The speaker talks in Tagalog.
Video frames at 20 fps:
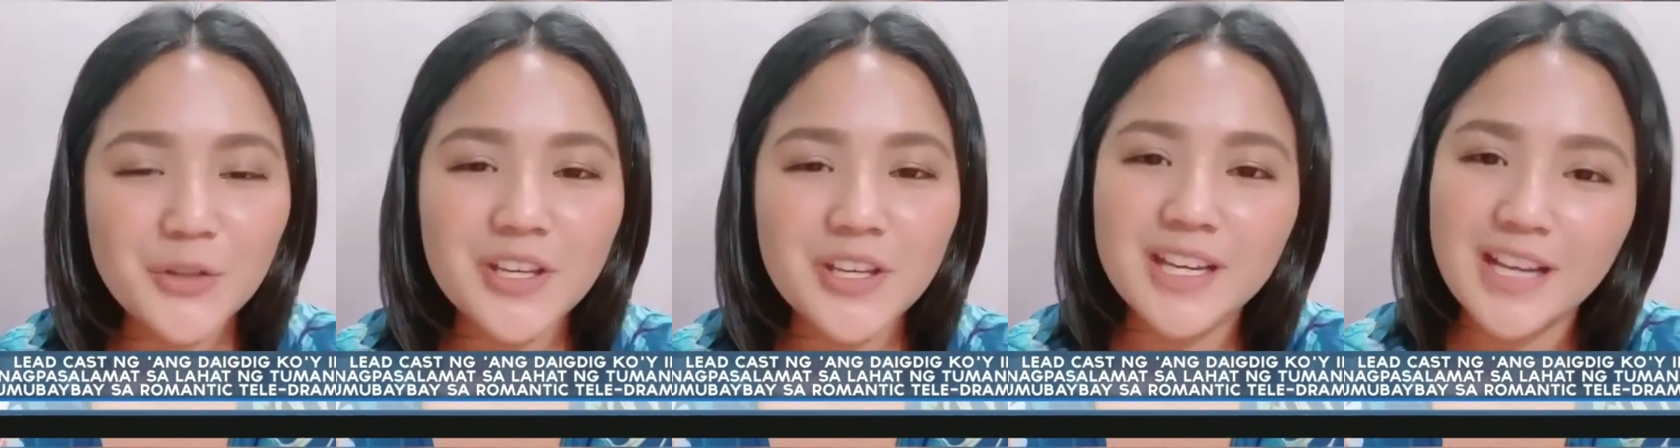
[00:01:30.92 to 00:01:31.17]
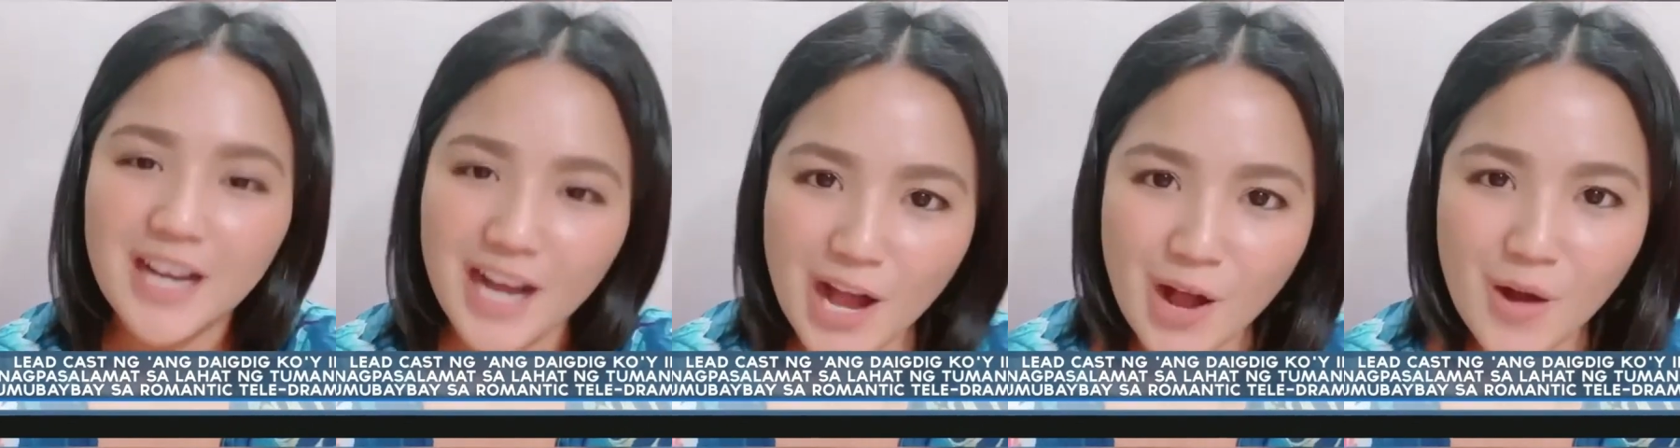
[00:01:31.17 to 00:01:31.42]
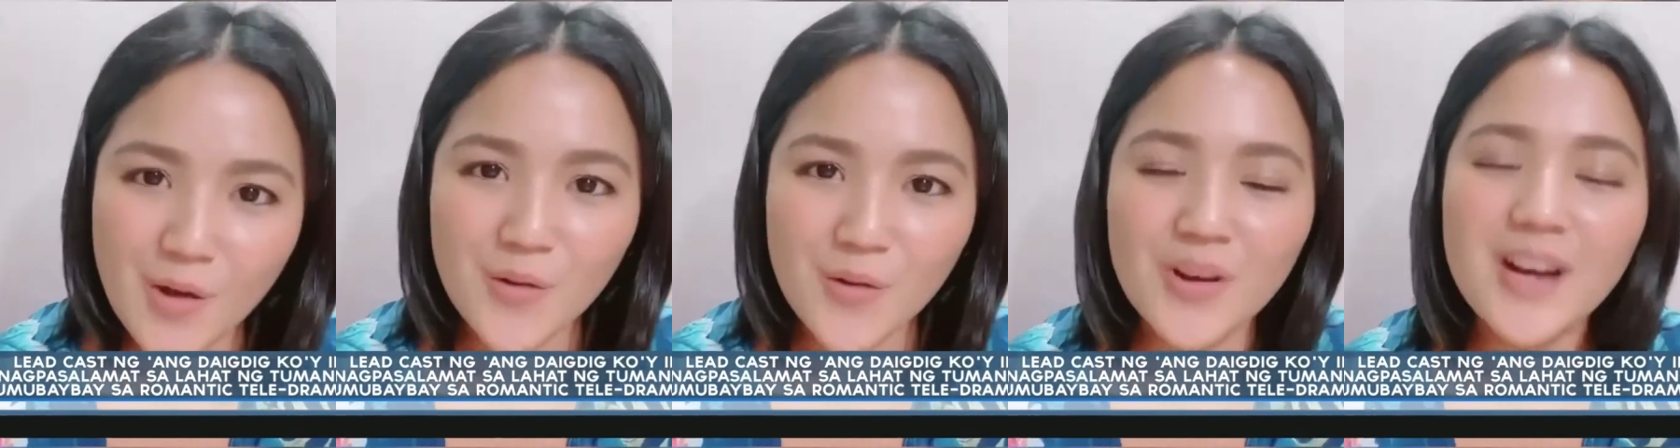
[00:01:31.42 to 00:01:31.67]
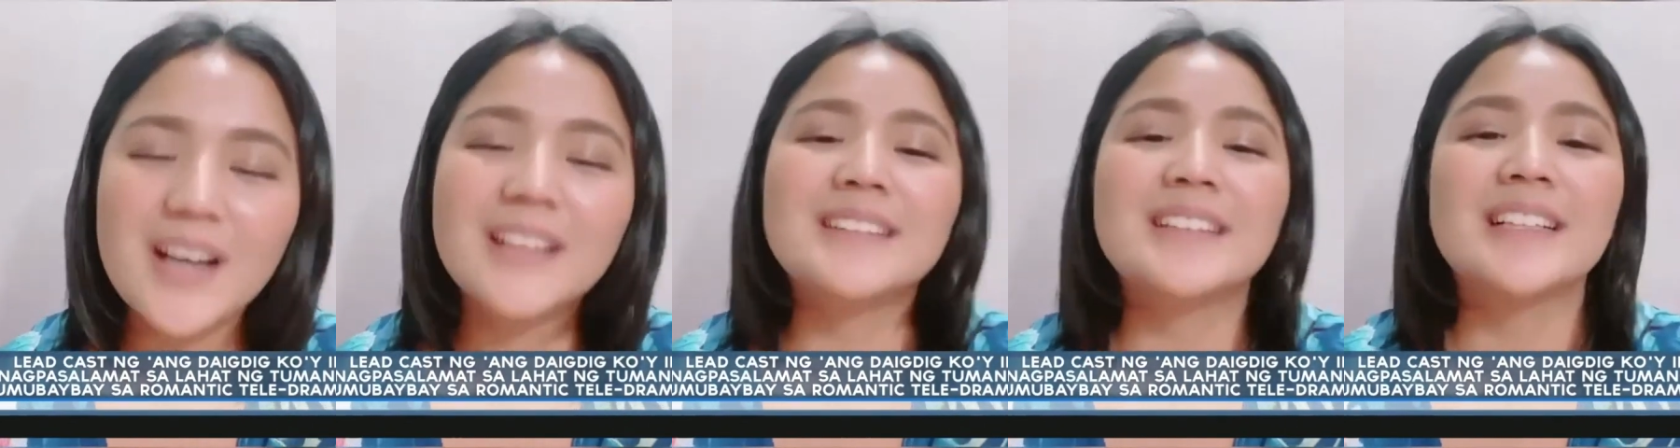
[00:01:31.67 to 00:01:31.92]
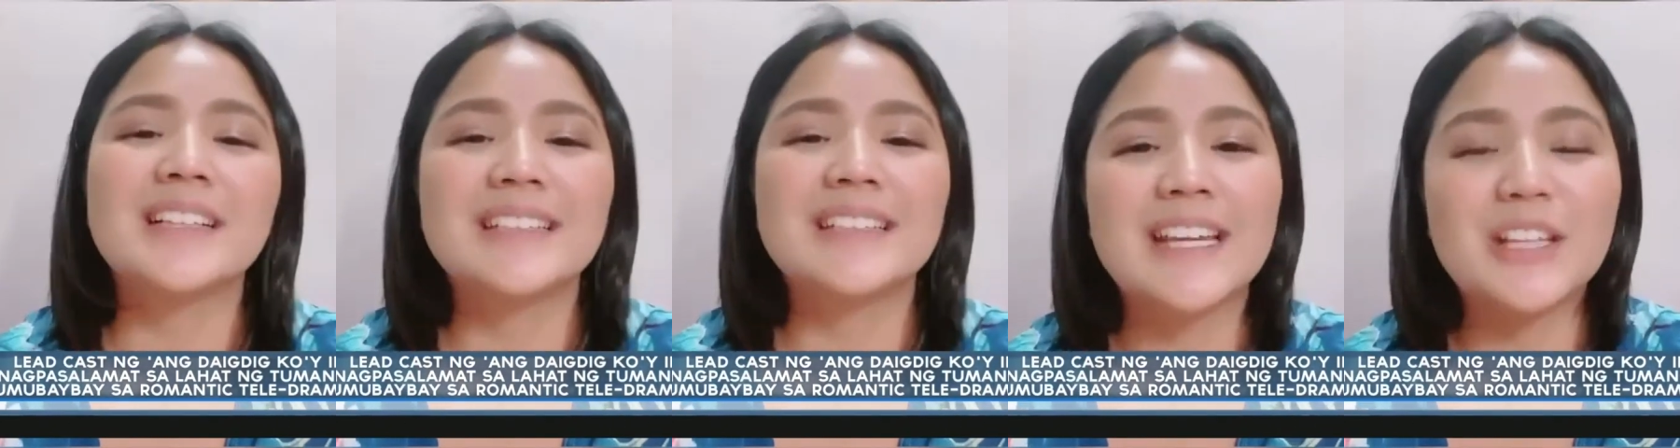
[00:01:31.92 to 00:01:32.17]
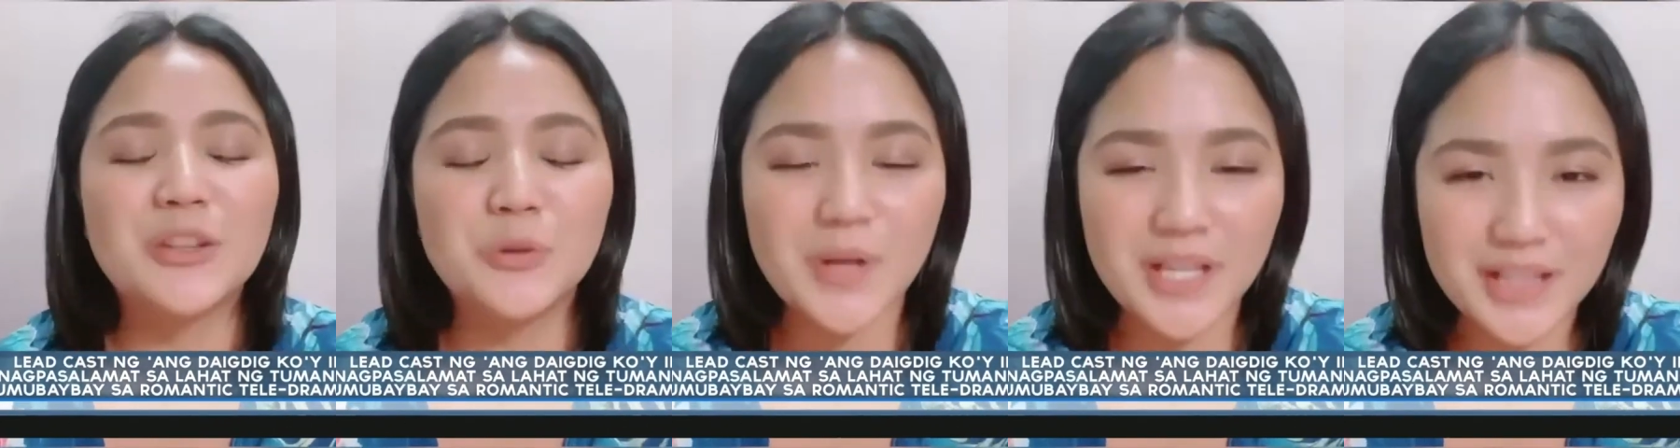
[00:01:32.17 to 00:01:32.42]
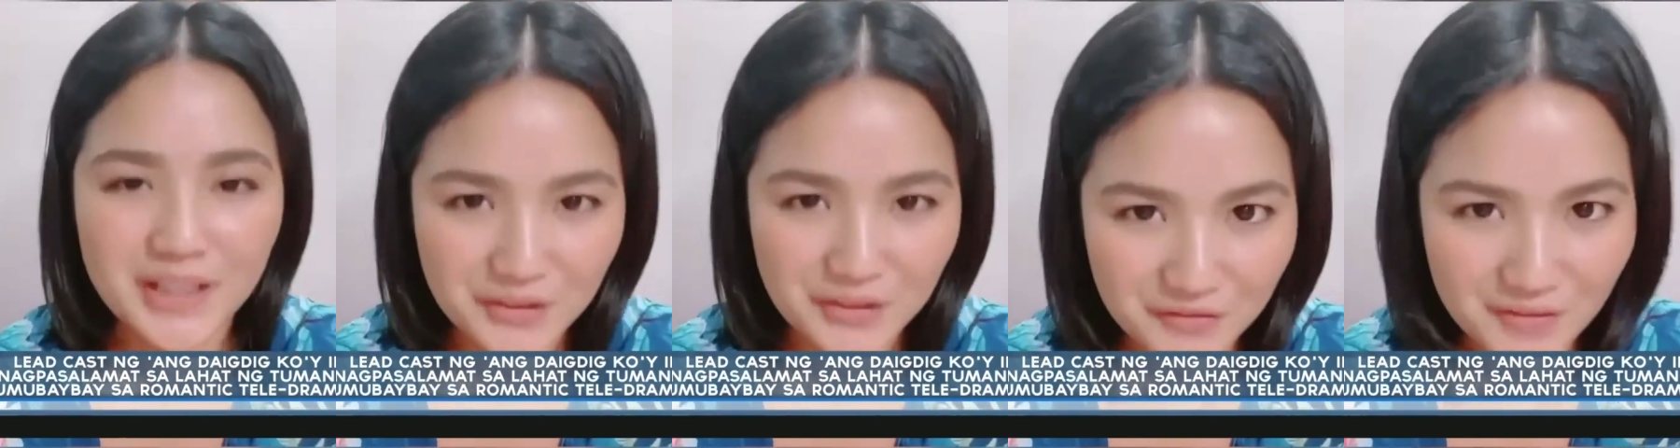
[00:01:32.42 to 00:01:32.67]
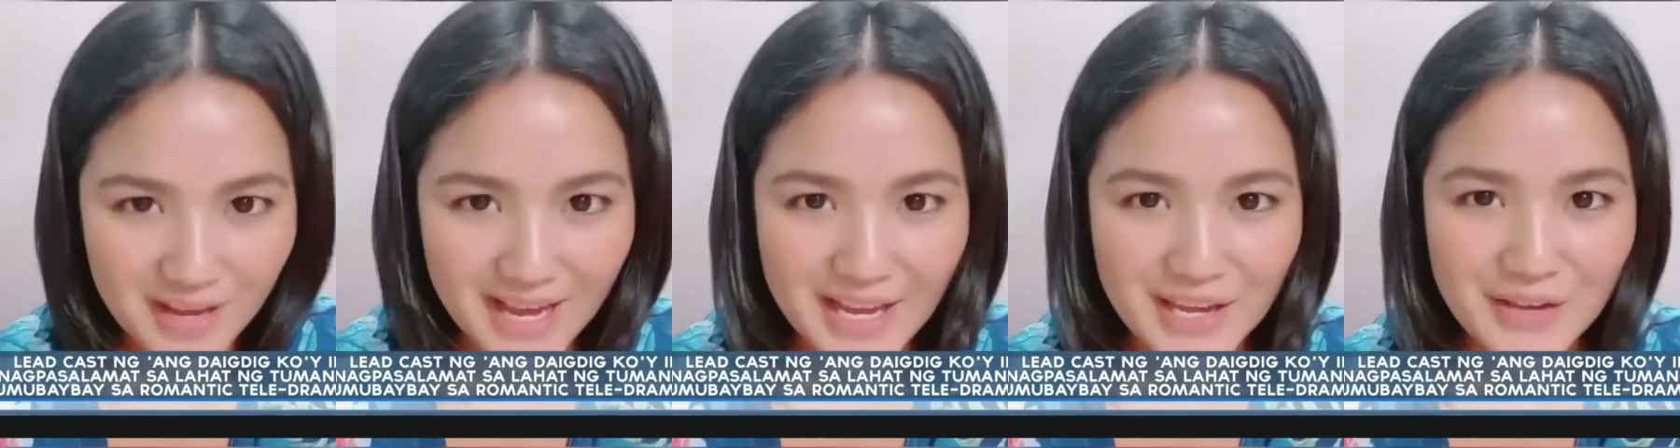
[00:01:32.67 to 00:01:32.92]
Ikaw at ng Net25,
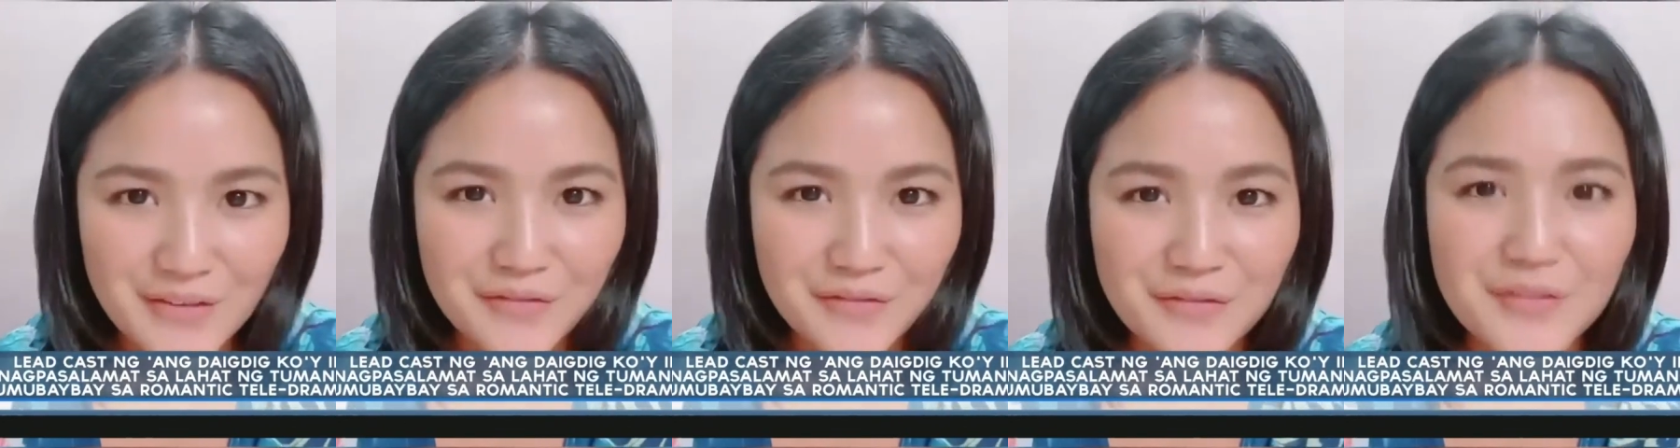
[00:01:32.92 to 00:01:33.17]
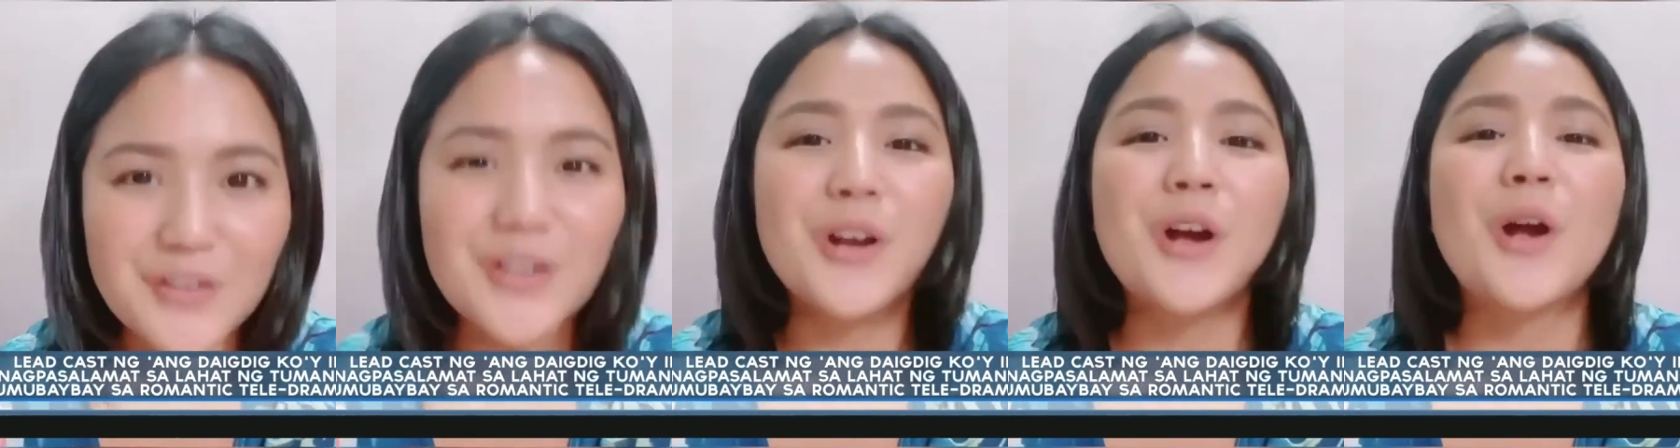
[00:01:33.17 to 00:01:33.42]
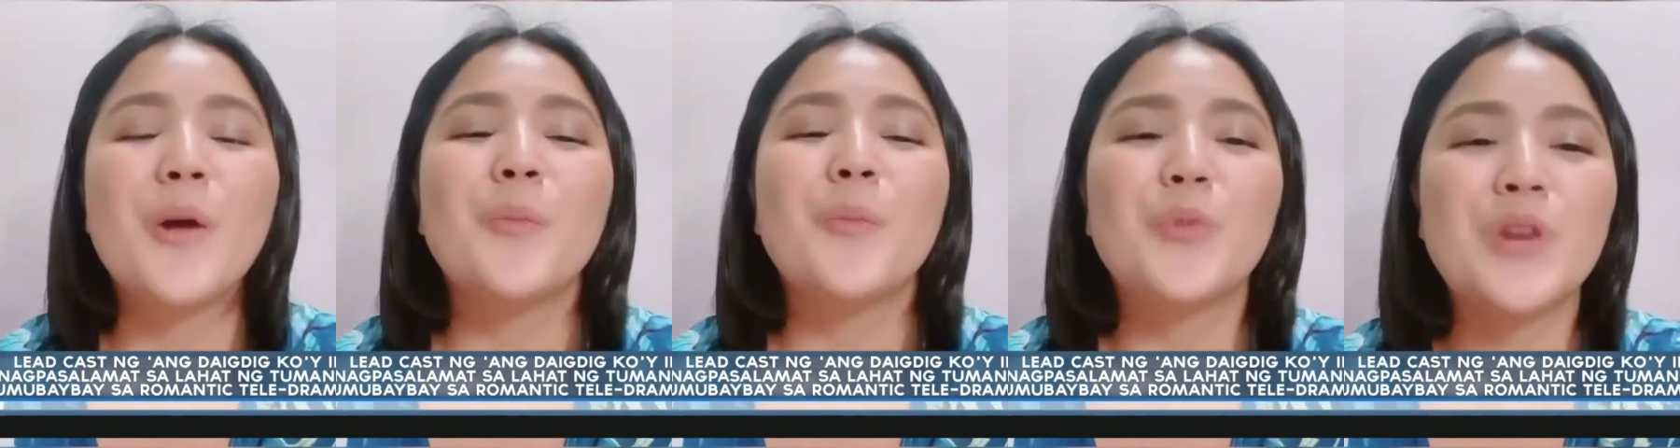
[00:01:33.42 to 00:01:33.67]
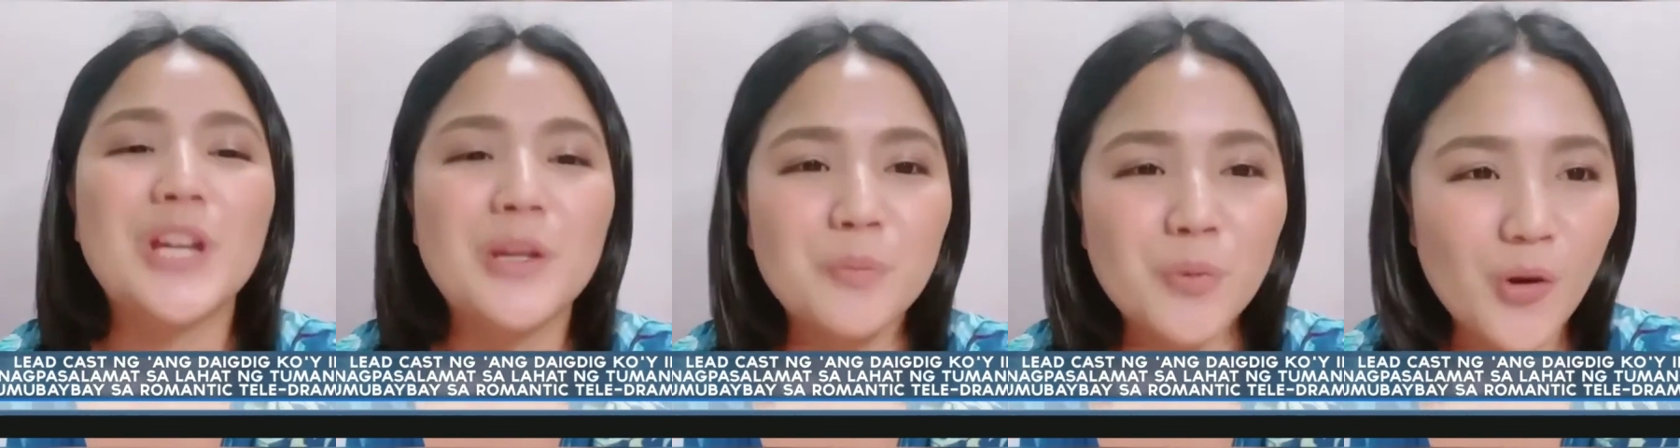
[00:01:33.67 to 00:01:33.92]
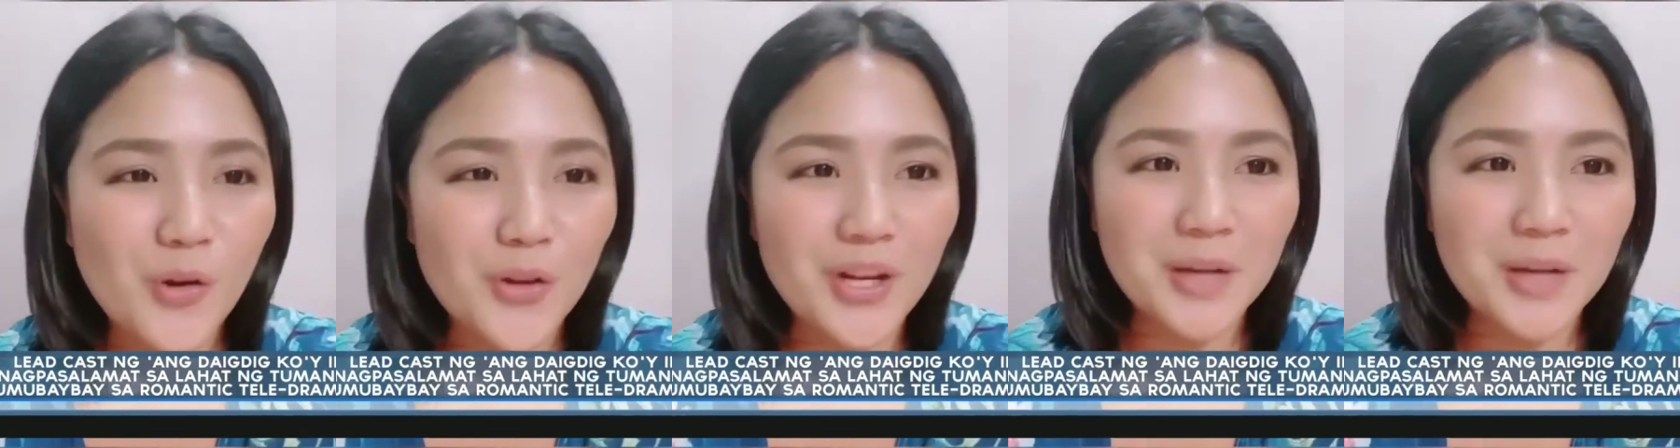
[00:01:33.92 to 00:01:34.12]
muli po ako